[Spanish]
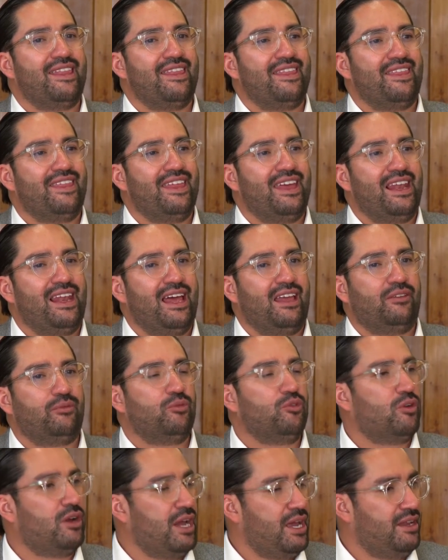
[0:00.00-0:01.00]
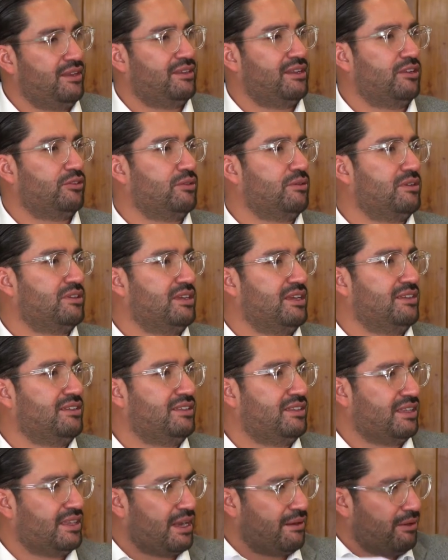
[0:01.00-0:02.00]
de las mujeres en las universidades,
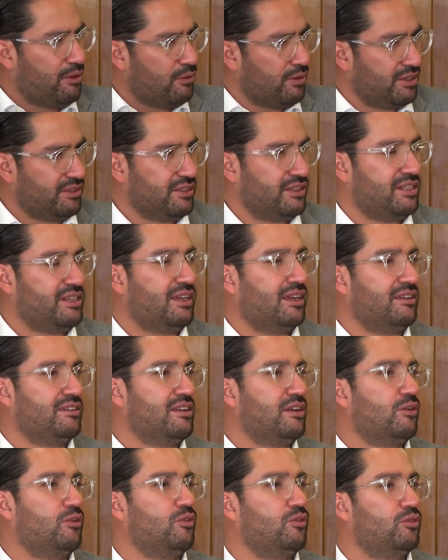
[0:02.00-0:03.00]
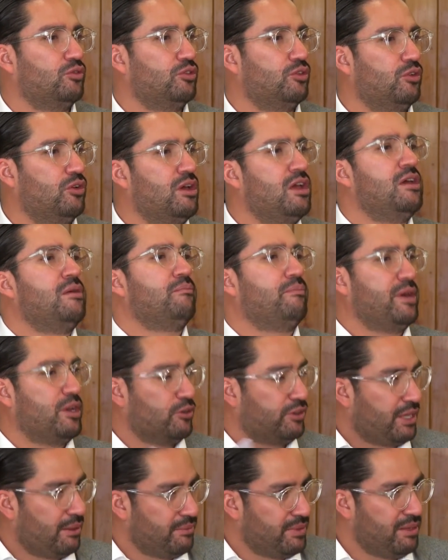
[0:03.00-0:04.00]
este trabajo que se tiene que hacer en conjunto,
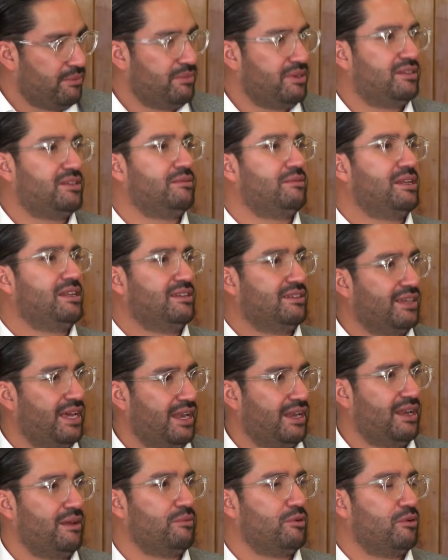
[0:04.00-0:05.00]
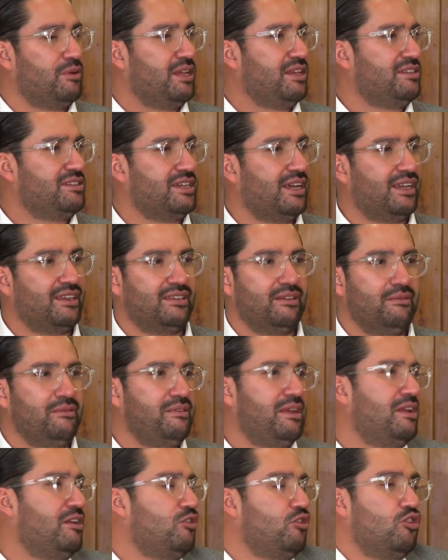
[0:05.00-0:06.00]
pero también visibilizar la violencia que se
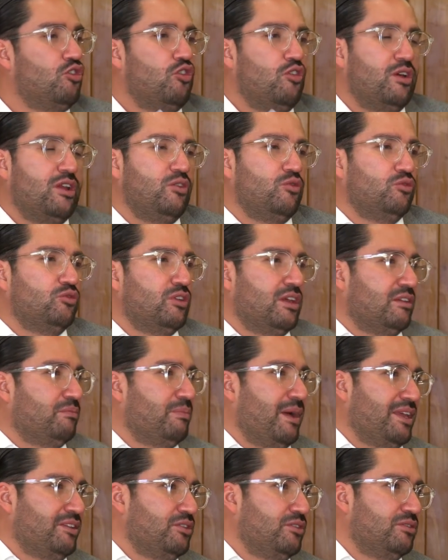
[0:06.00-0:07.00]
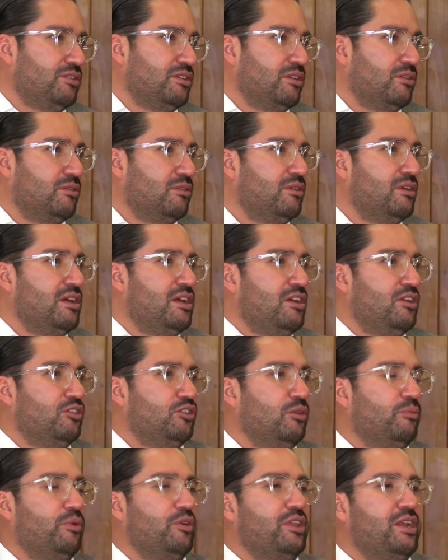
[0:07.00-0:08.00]
vive, no en un espacio, sino,
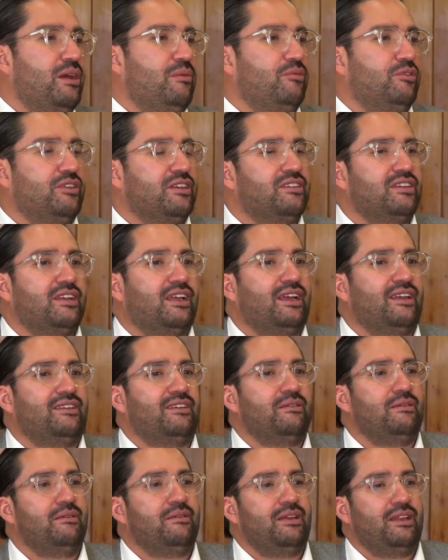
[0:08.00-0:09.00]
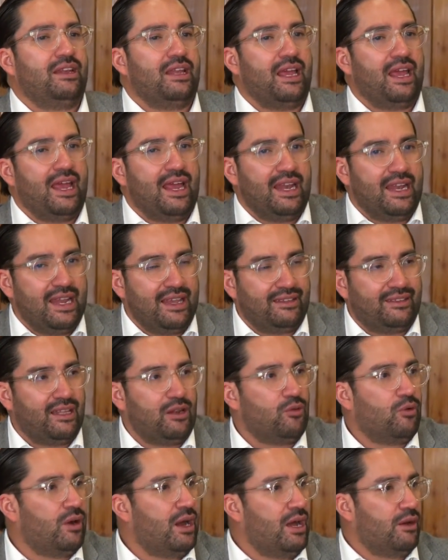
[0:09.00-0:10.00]
no podríamos decir que se vive en este
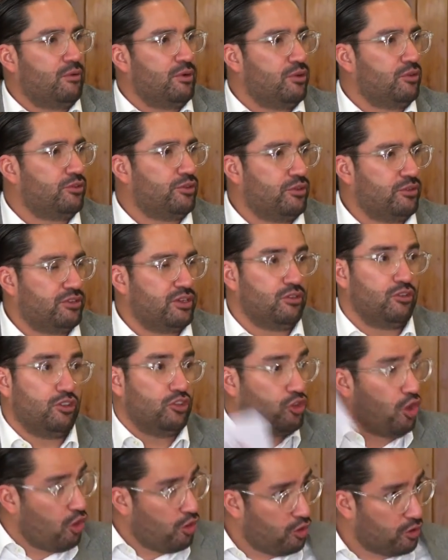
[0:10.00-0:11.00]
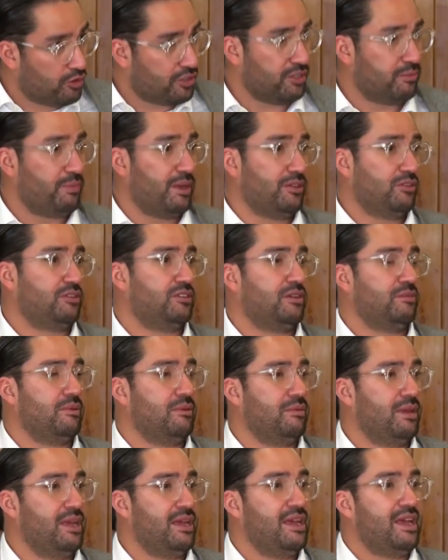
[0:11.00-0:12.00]
lugar o en otro, sino en todos los espacios se
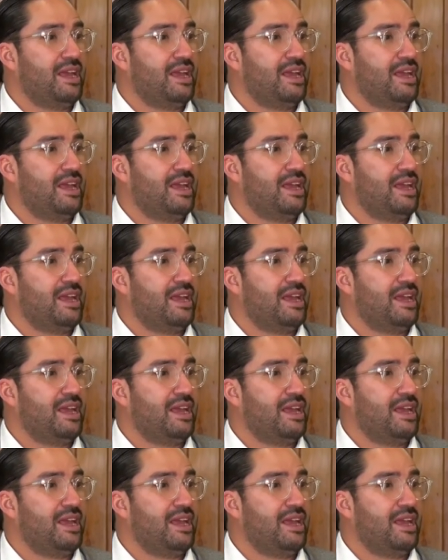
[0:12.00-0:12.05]
vive.